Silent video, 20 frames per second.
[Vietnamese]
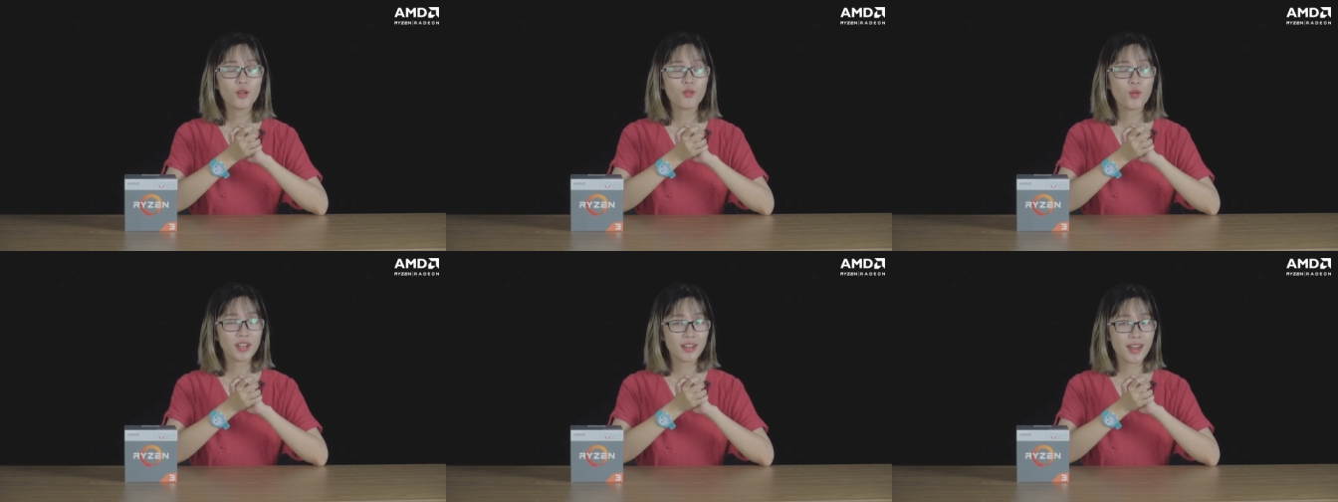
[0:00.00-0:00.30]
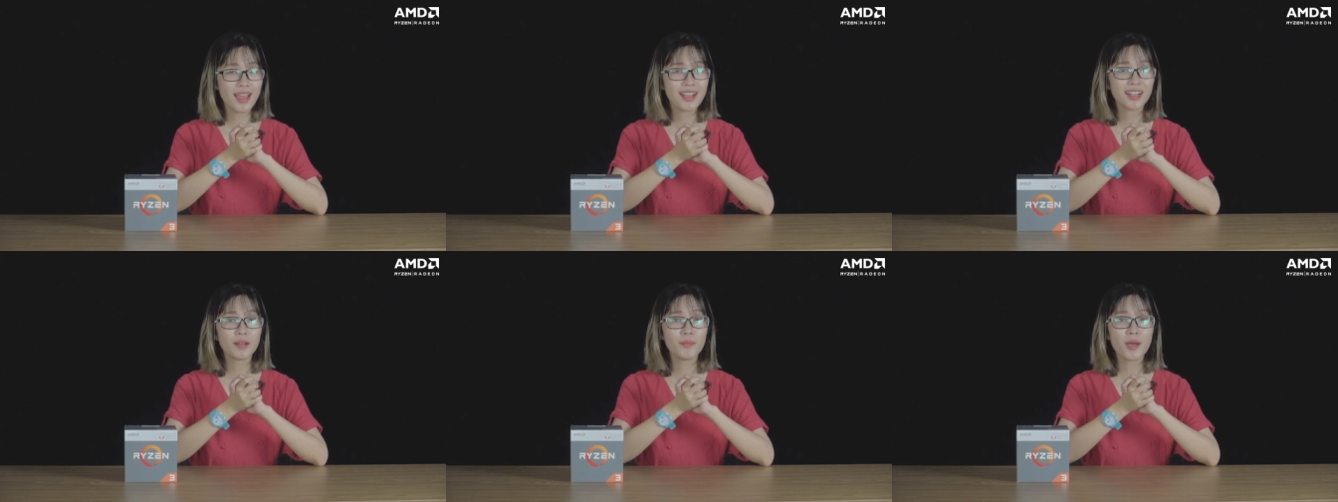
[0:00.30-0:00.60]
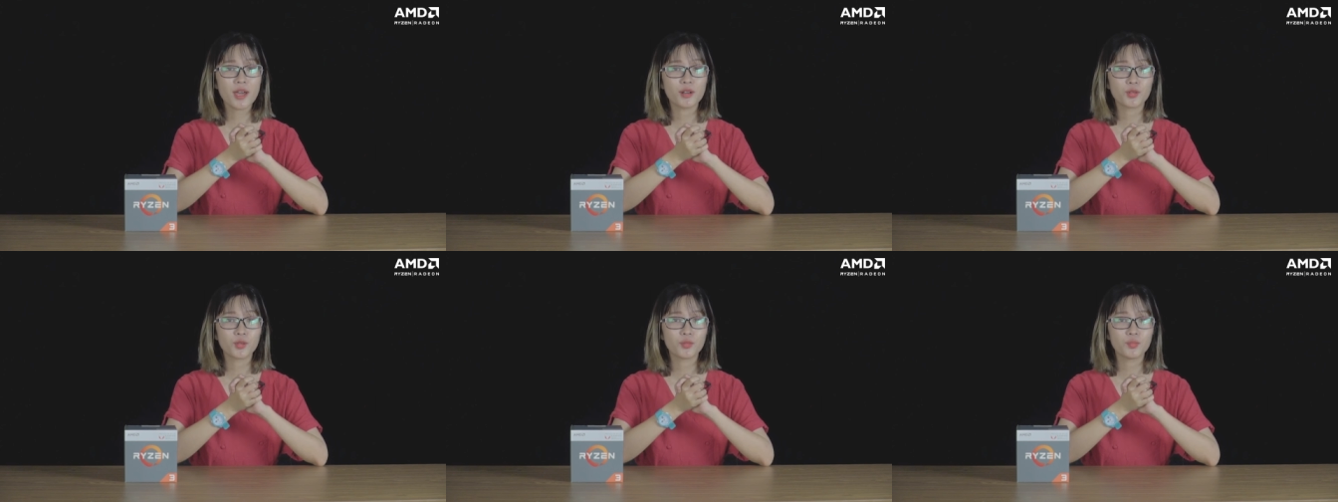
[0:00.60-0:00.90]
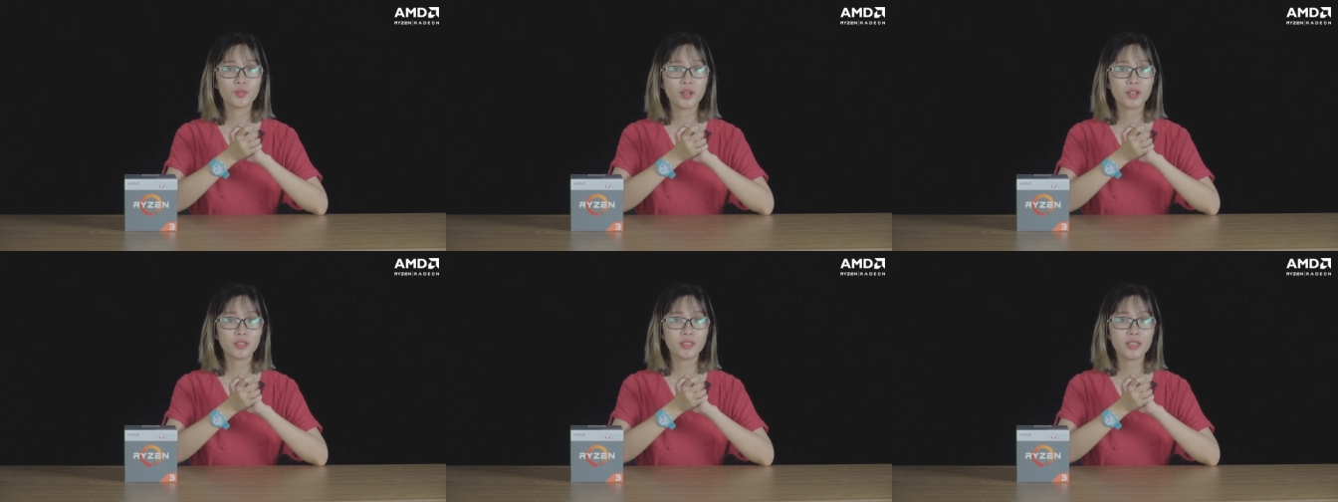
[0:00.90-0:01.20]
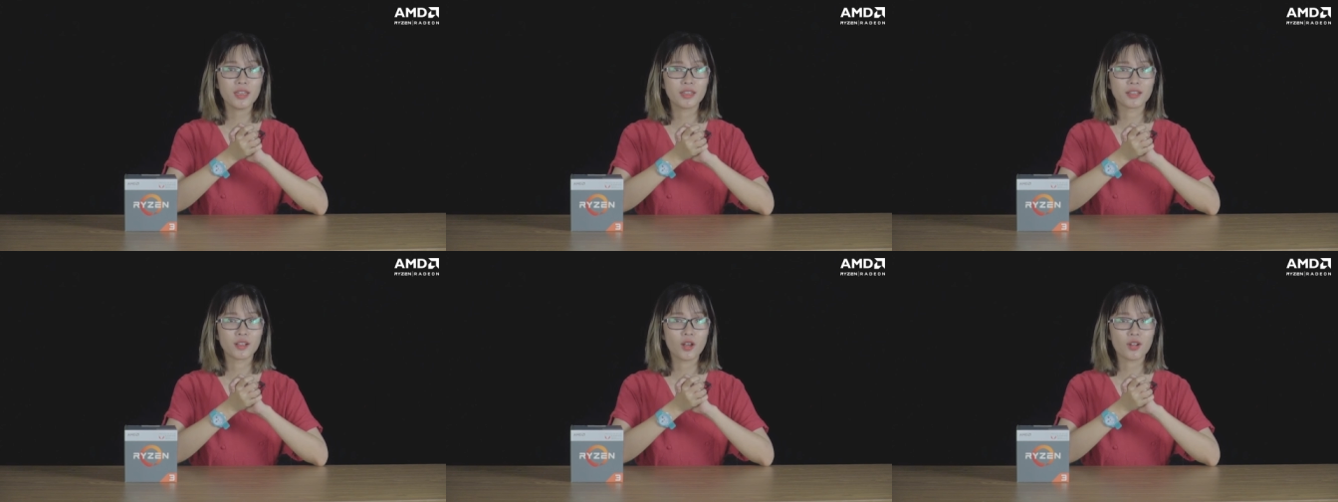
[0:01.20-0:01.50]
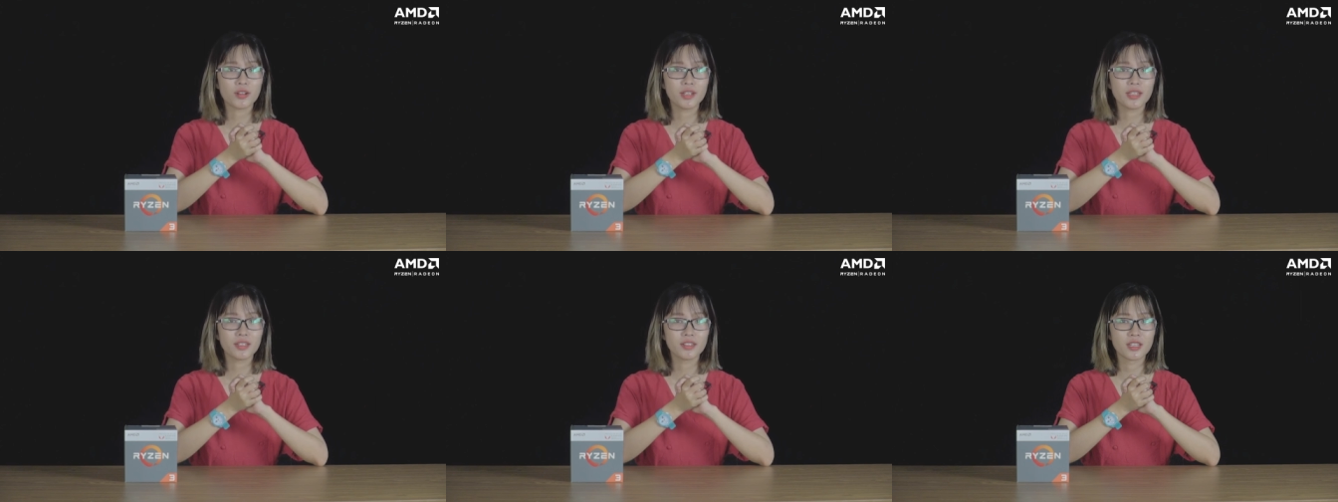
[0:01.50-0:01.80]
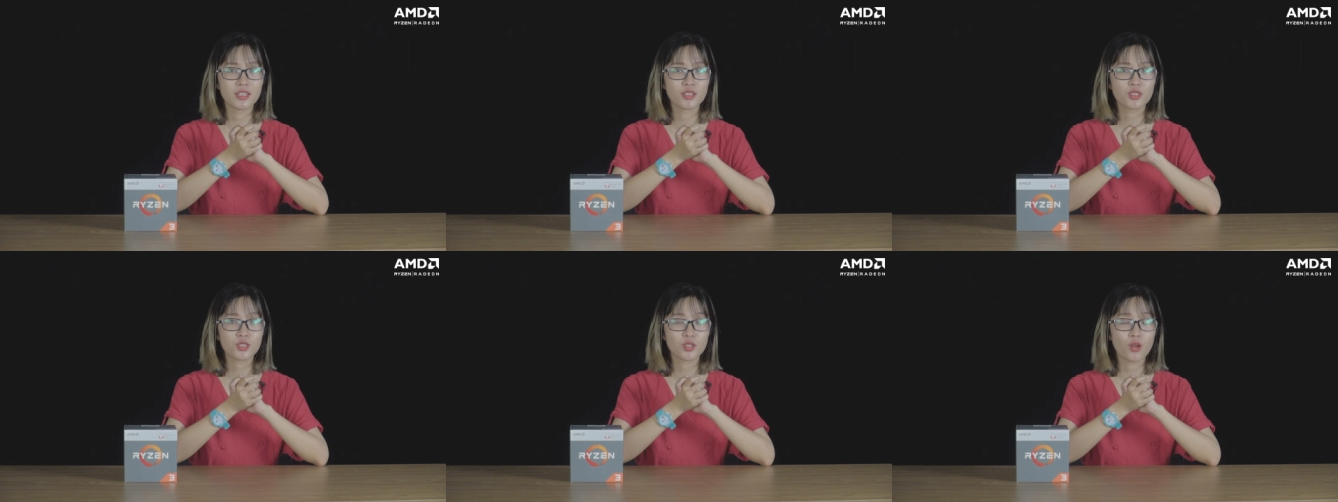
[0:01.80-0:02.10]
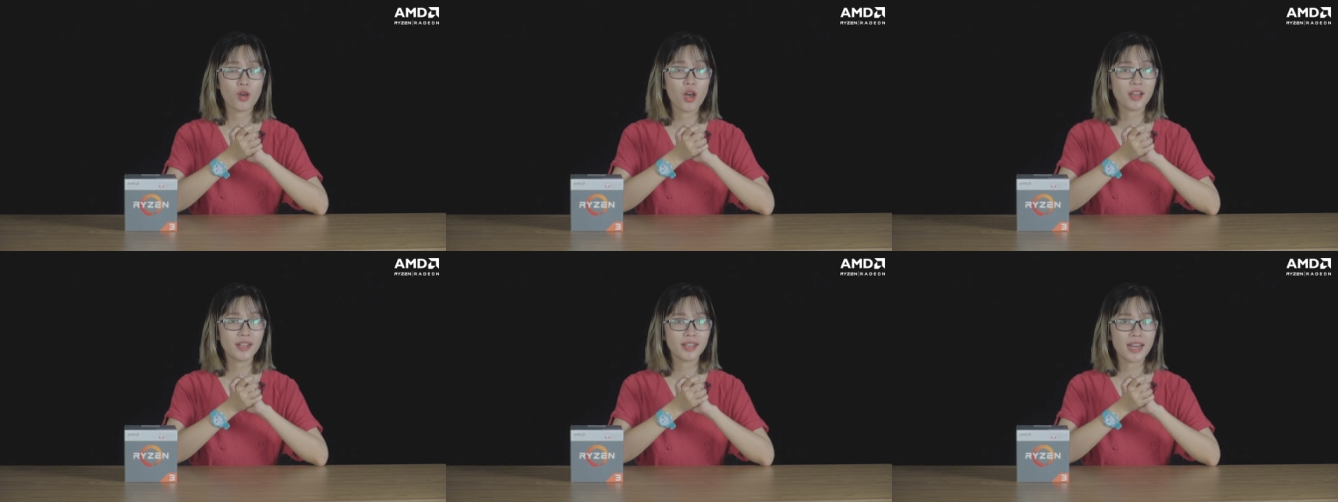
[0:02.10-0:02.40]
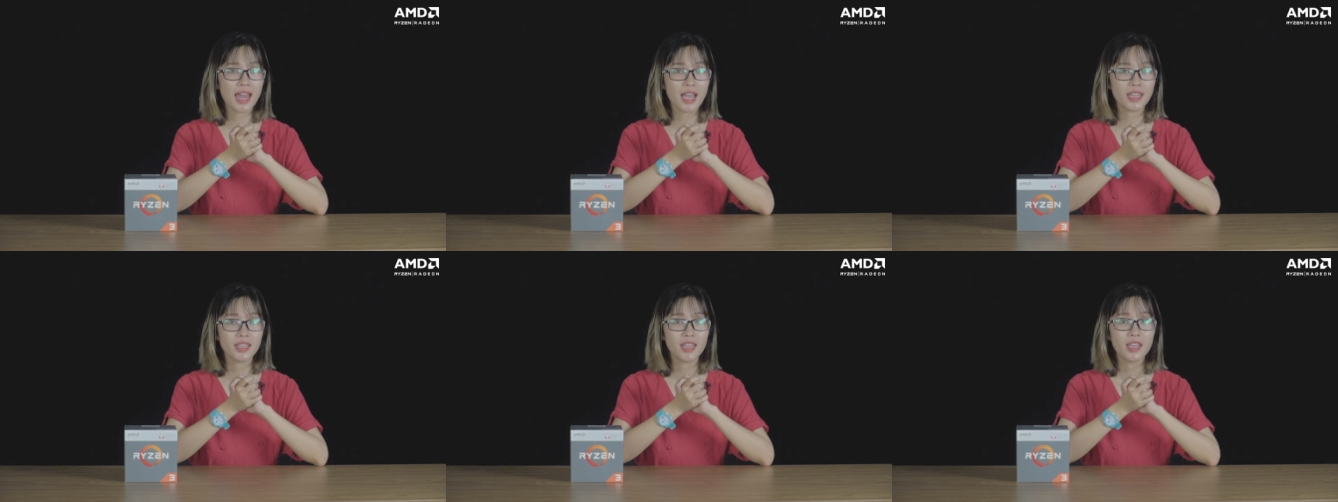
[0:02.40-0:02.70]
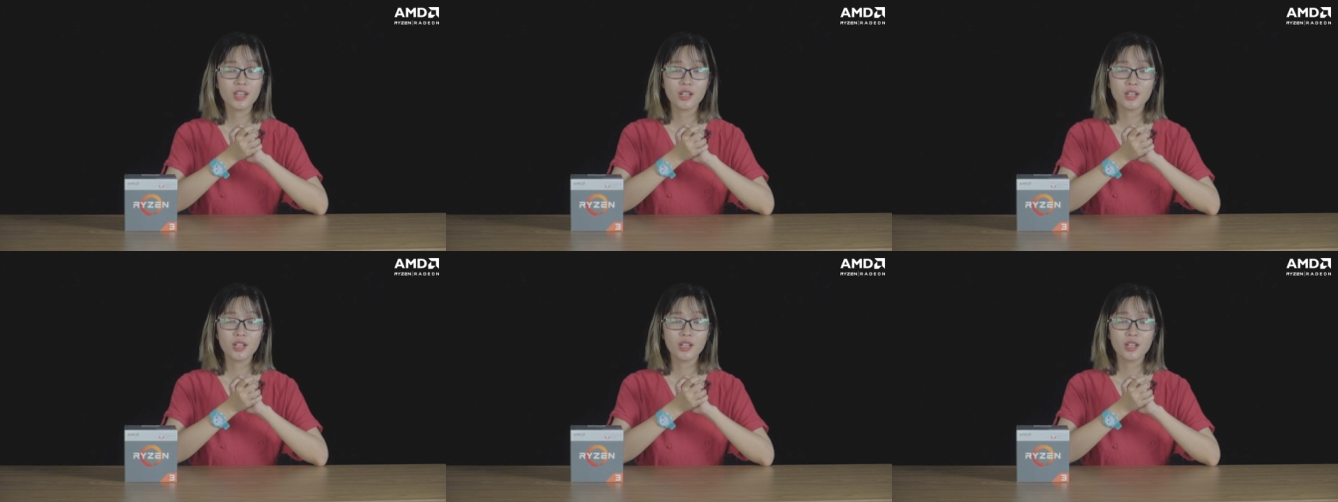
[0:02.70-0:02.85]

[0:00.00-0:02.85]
Ngoài ra các bạn cũng có thể gọi điện đến số hotline